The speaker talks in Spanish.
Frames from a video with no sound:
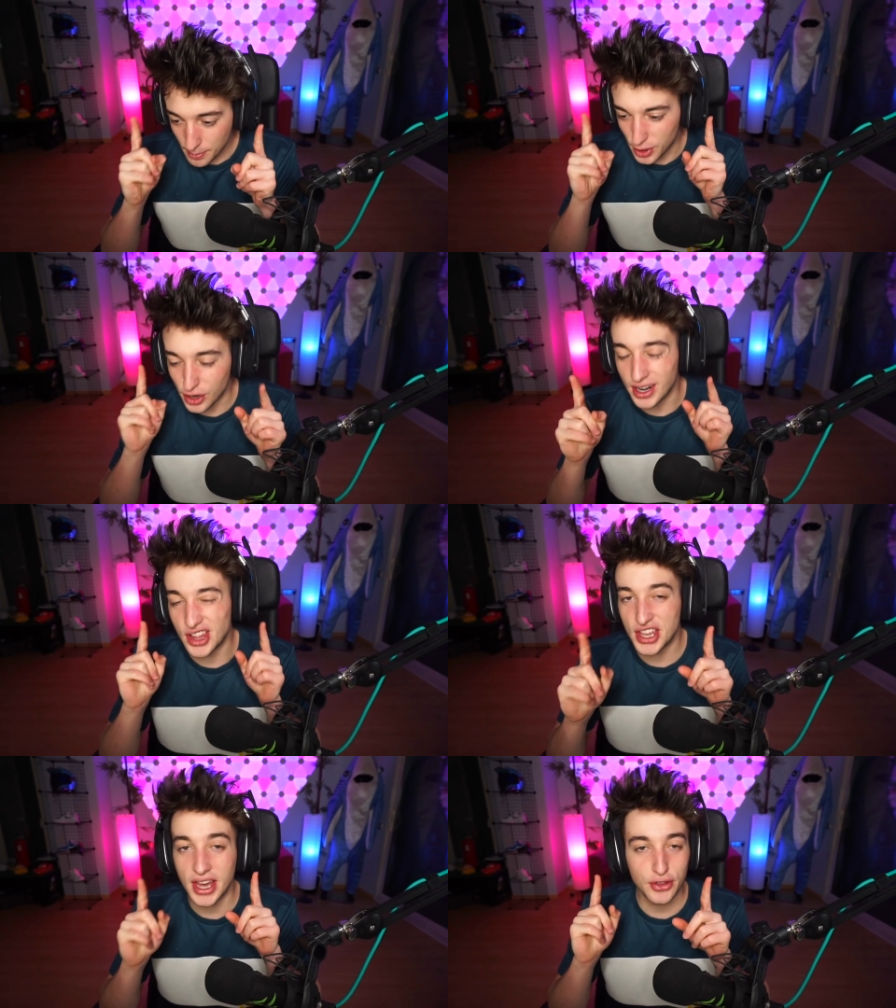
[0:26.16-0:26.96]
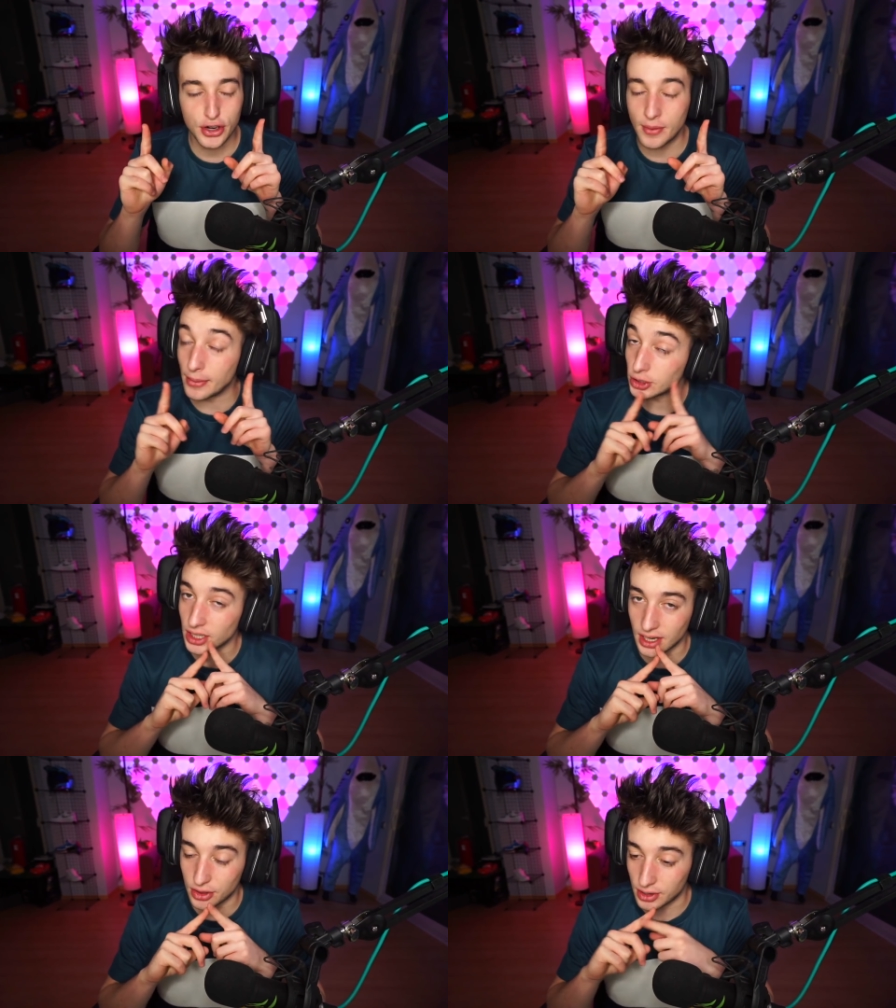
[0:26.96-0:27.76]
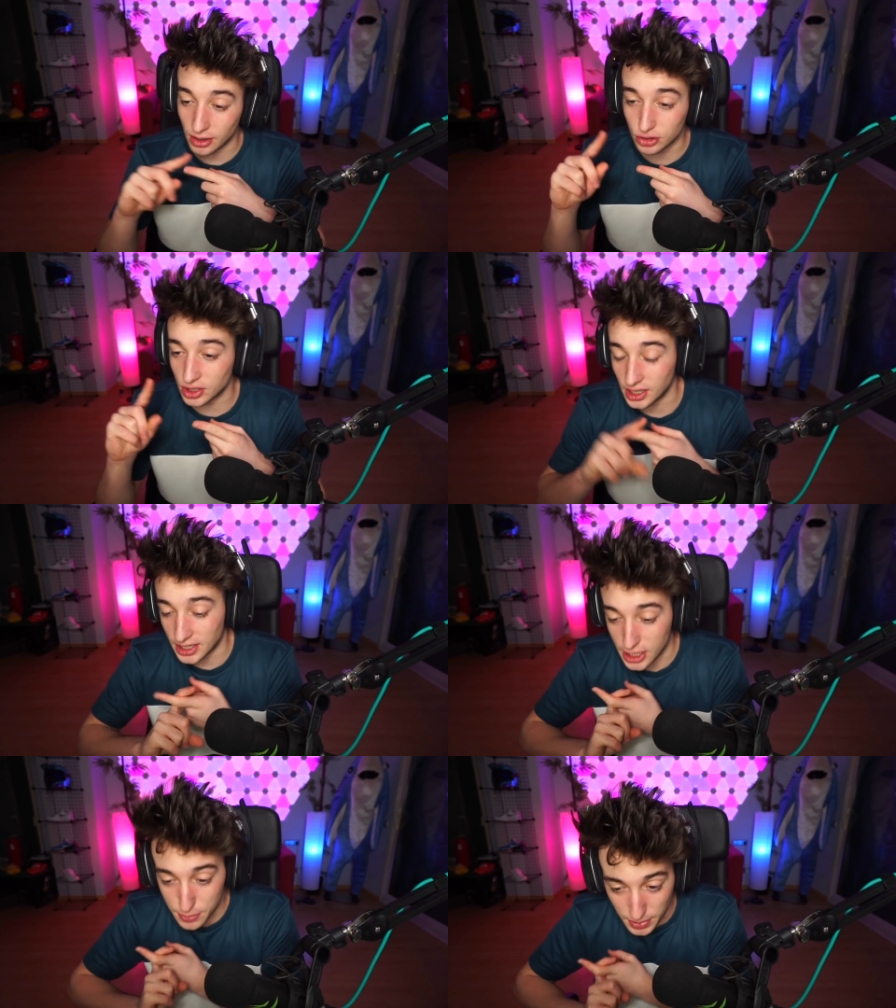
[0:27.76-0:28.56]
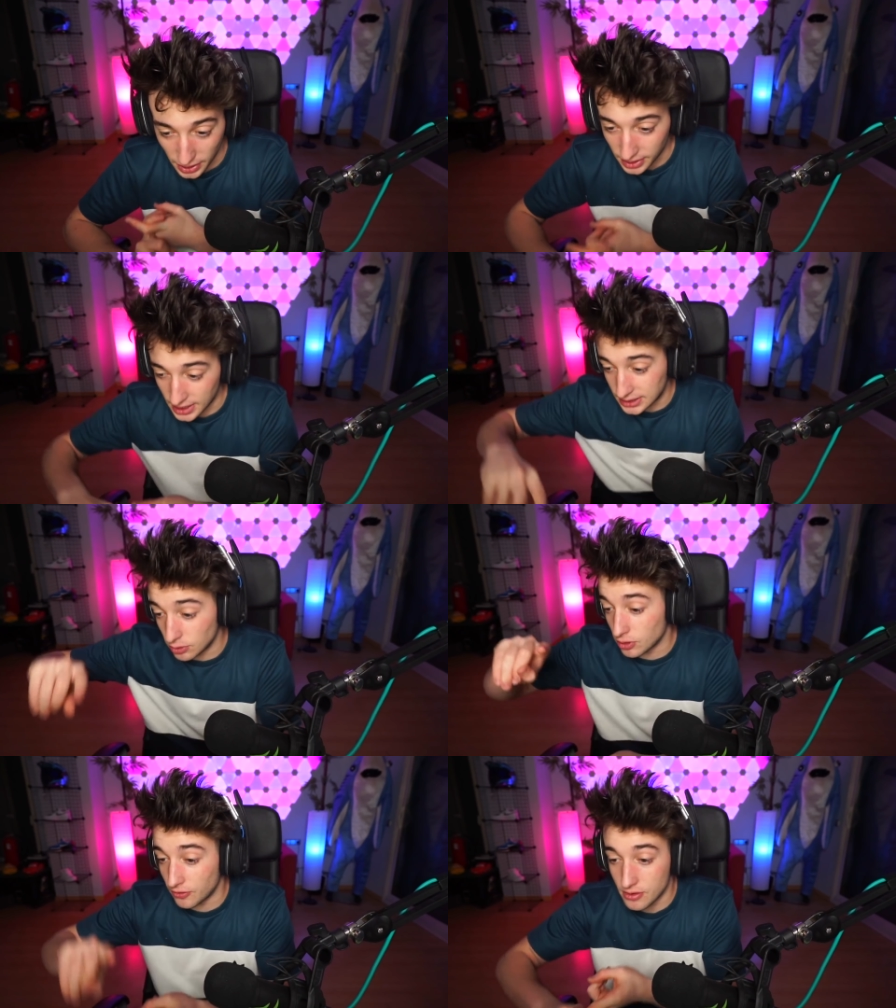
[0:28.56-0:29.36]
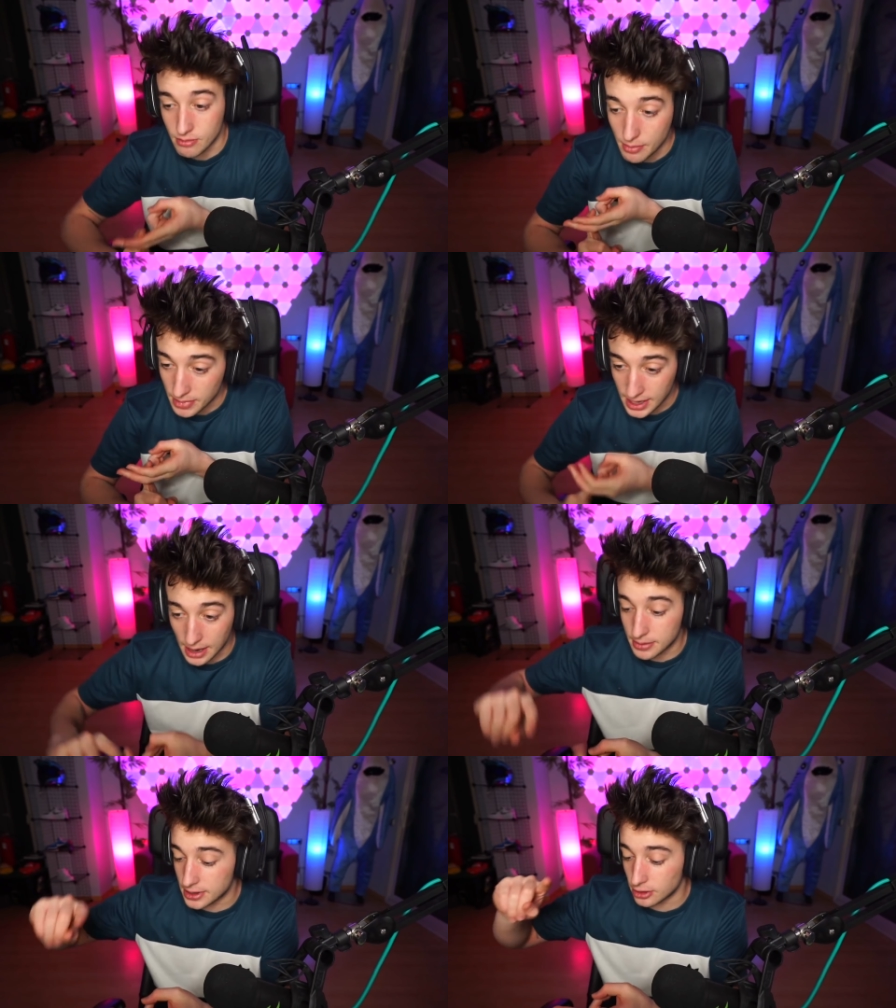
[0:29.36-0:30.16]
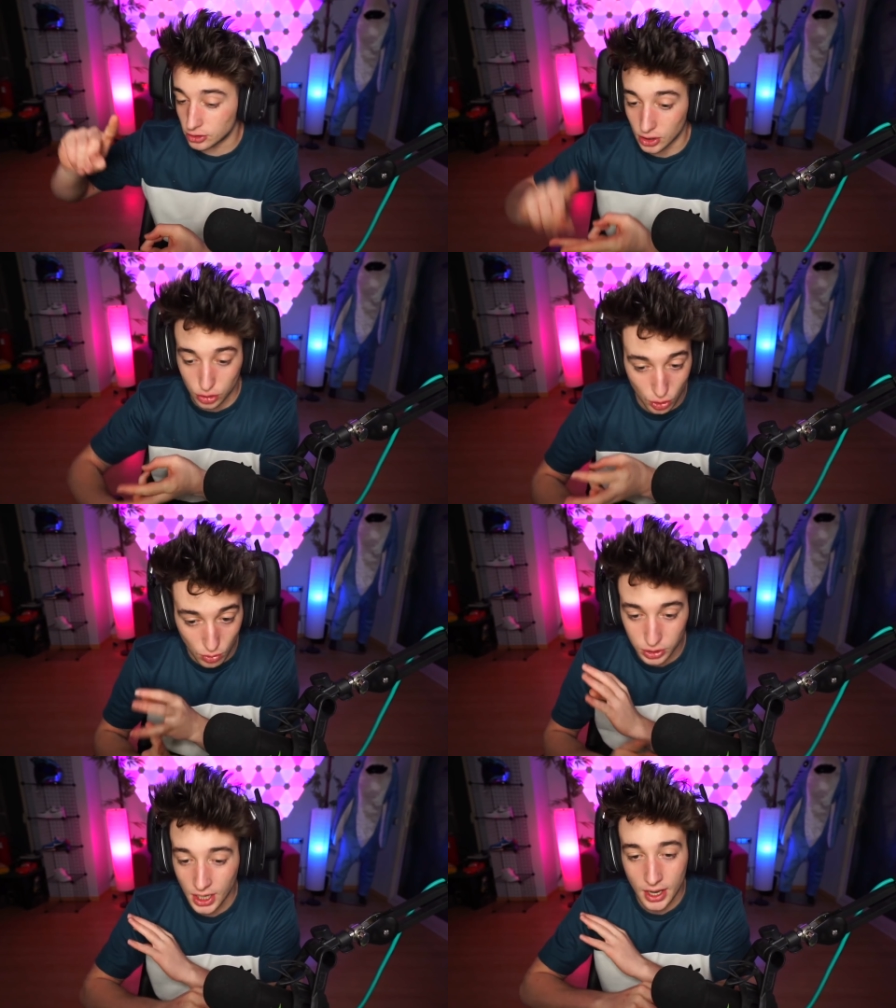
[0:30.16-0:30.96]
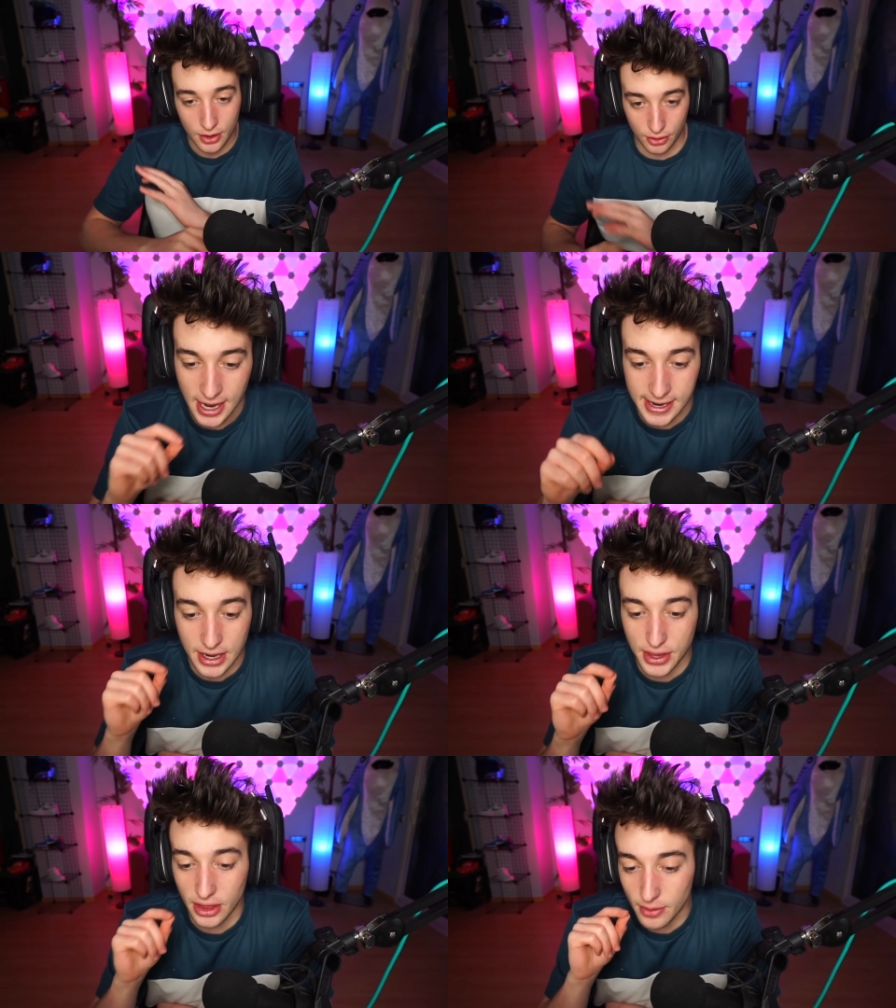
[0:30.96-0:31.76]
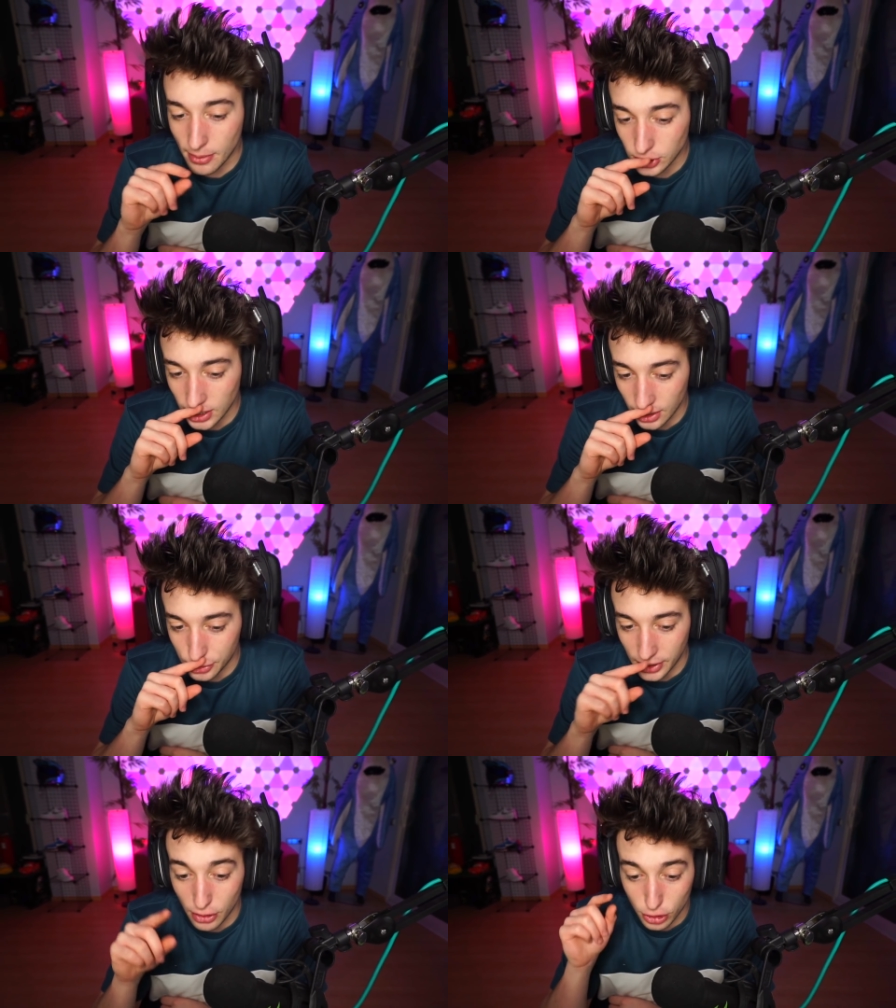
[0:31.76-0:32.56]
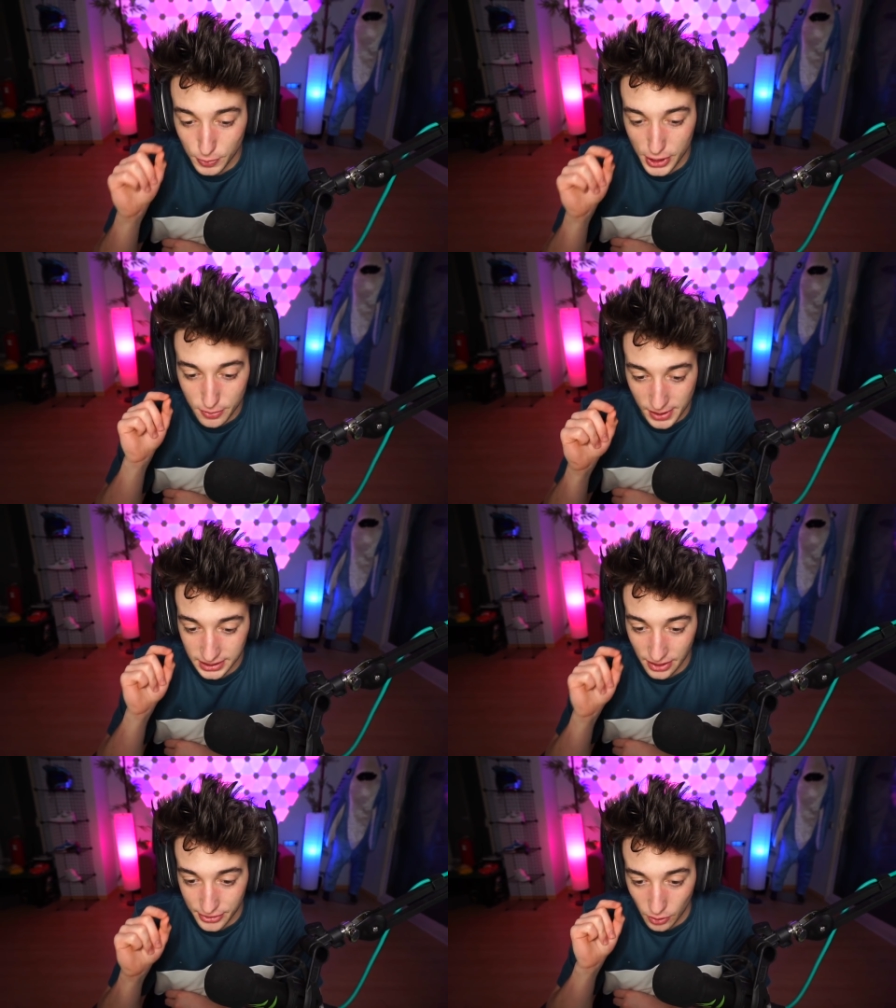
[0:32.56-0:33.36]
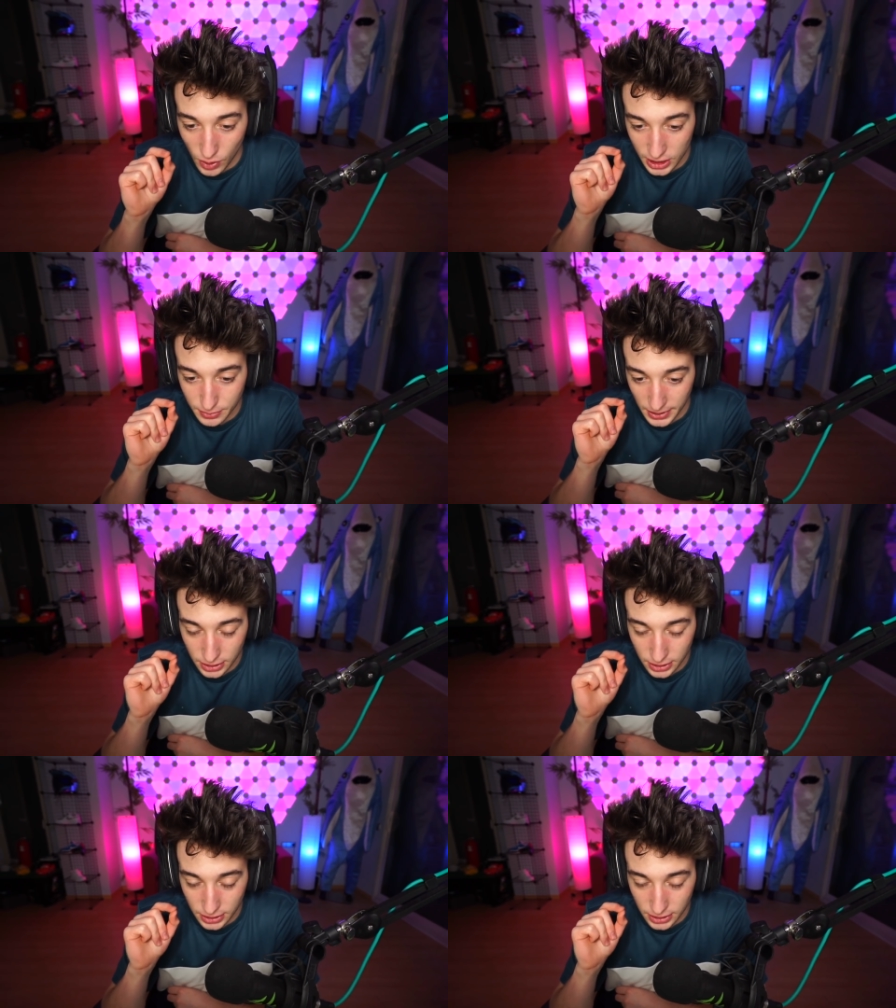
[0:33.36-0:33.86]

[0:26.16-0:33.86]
Pero en el día de hoy no vamos a reaccionar a un 7 reyes Pierdes, a un coffee meme, a vídeos de subs No, en el día de hoy vamos a reaccionar a unos vídeos bastante guays, ¿vale?